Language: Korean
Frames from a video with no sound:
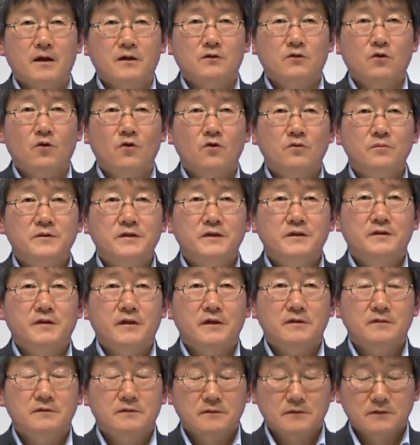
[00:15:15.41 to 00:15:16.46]
도움이
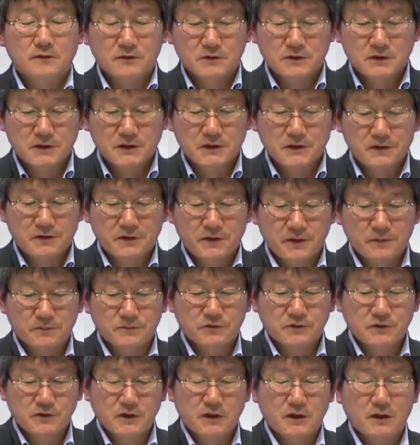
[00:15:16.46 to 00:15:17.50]
되는 것이기
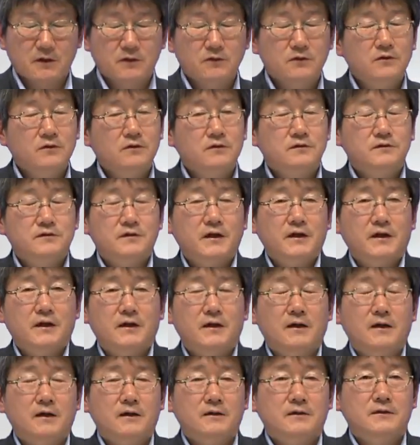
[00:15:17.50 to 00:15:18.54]
때문이라고
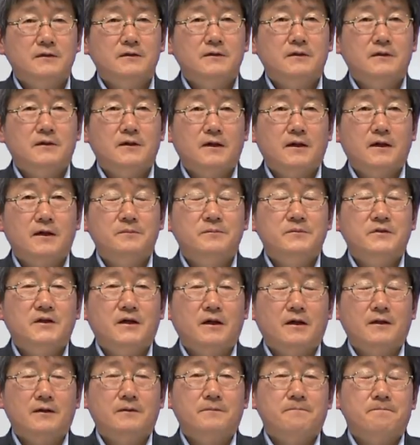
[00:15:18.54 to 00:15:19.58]
생각을
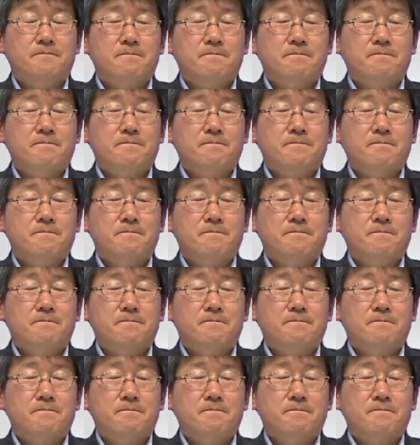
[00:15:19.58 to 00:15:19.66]
합니다.